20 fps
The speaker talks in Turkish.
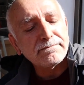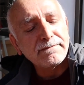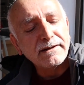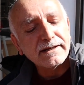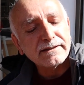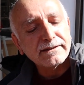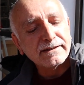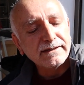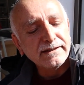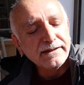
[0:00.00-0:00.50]

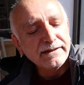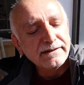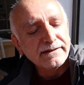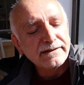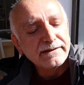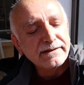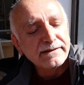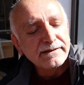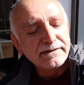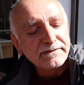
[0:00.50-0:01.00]
parti
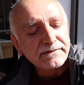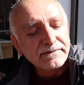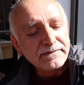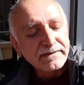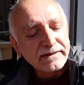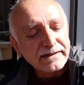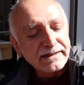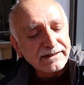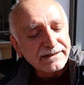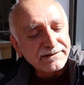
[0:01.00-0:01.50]

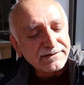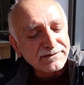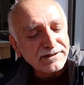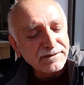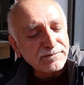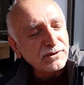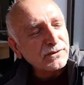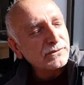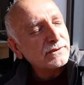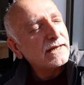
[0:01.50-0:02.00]

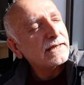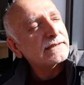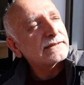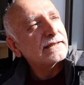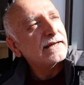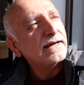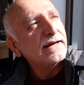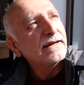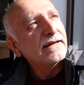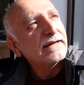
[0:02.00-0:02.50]

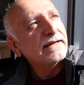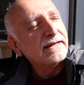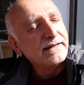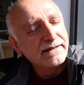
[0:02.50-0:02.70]
demokratsa,